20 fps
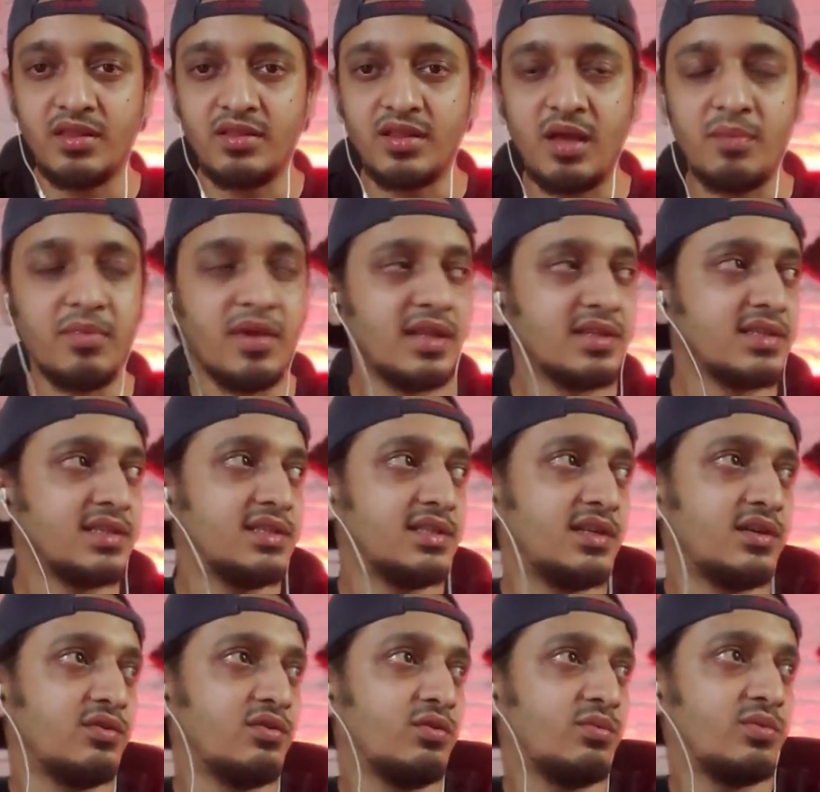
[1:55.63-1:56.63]
আমি আজকে যেটা
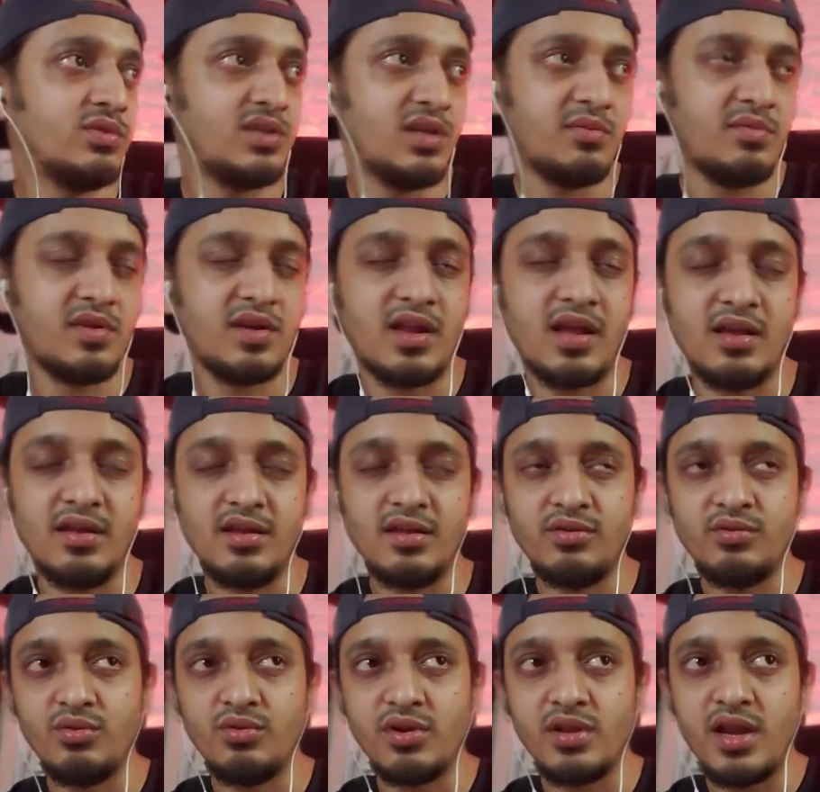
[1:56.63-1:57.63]
করব যে আমার
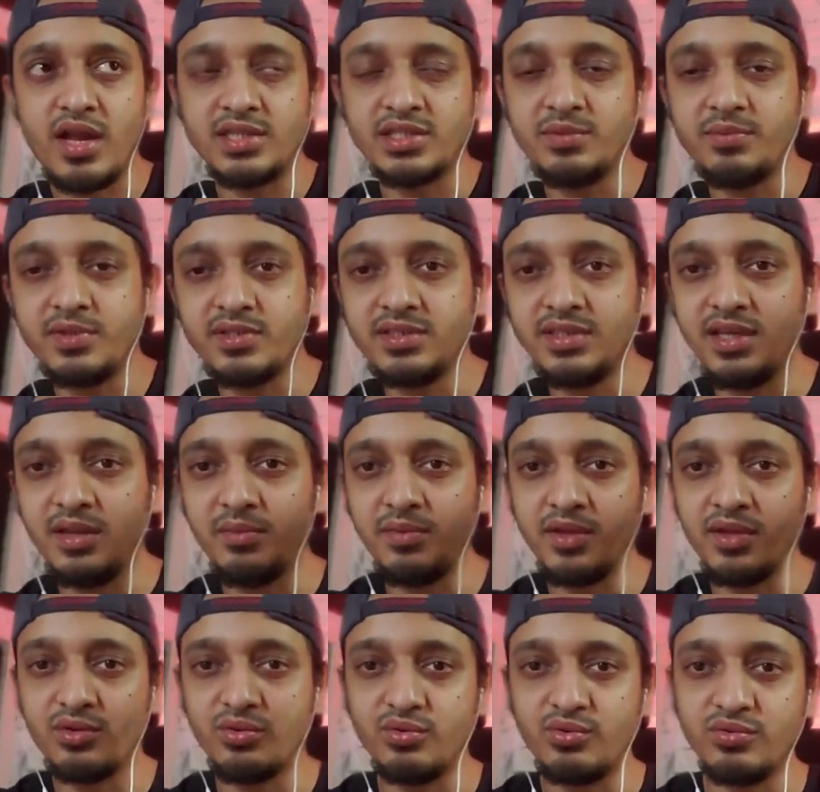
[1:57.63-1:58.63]
রোডের আশেপাশেই আমি
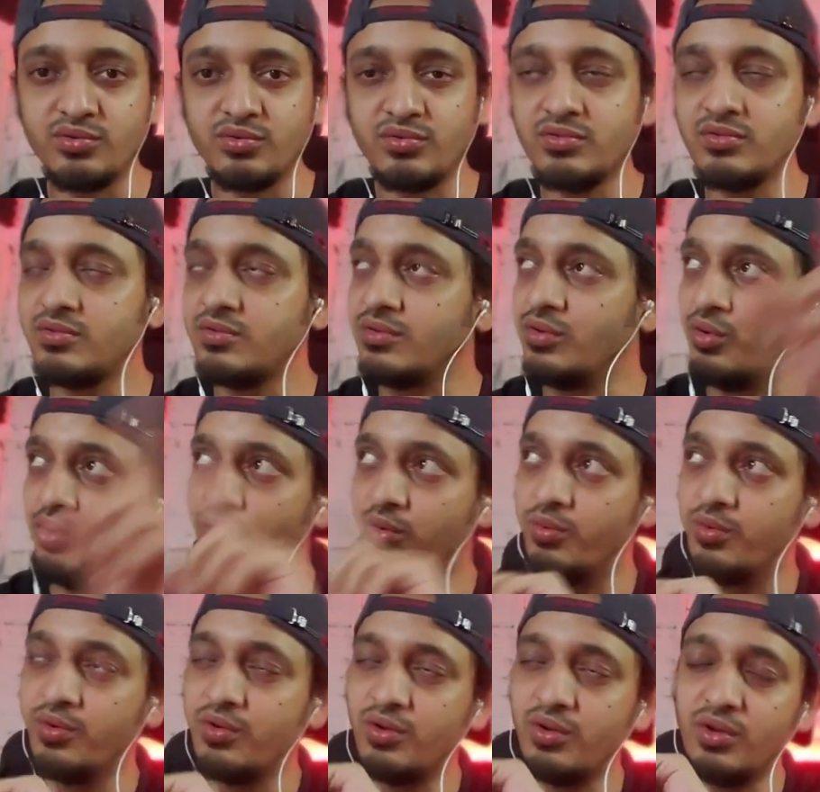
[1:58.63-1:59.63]
একটু
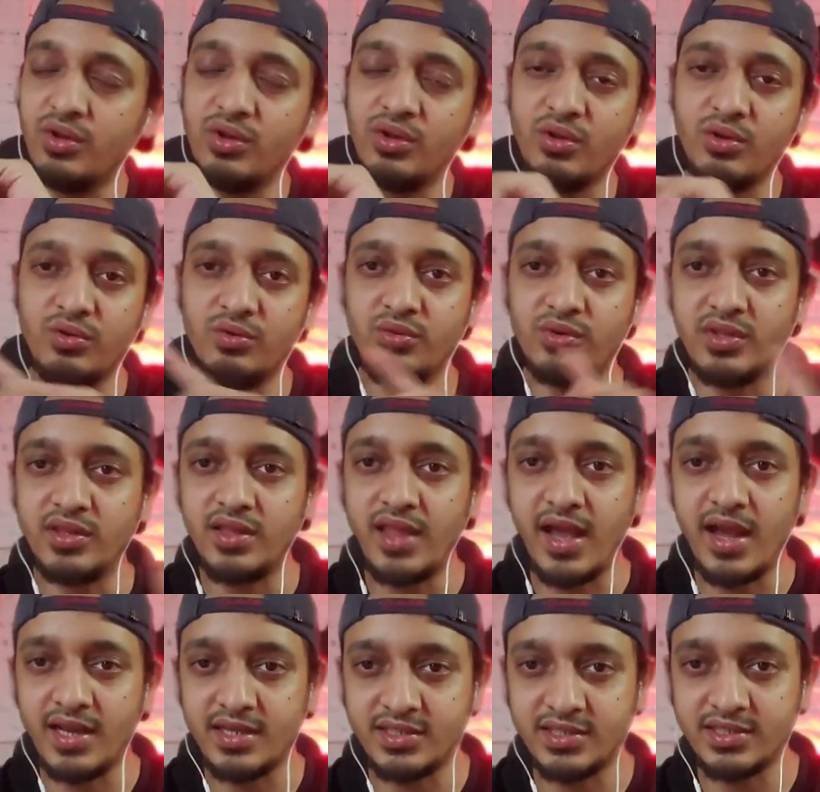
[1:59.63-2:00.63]
ঘুরবো ঘুরে
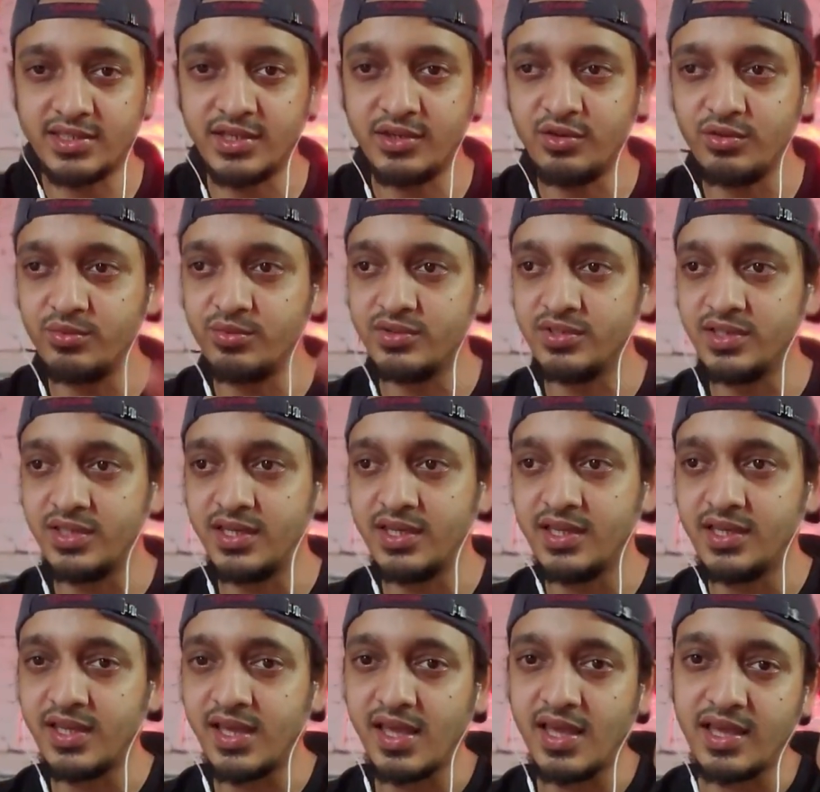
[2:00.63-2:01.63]
দেখার চেষ্টা করবো যে এখান
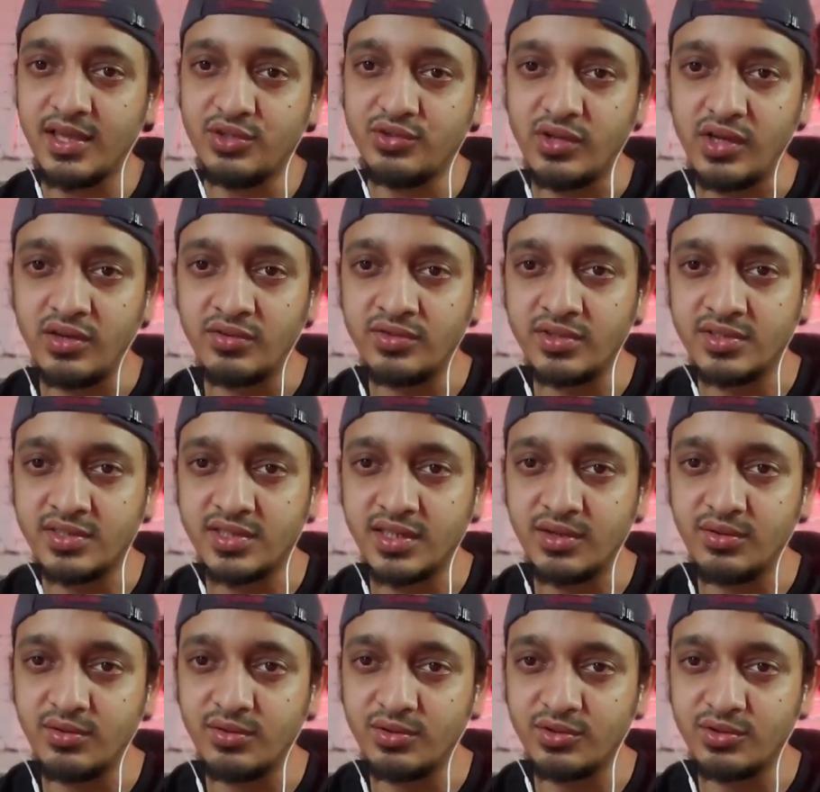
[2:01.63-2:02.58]
থেকে কিছু ইন্টারেস্টিং কোনো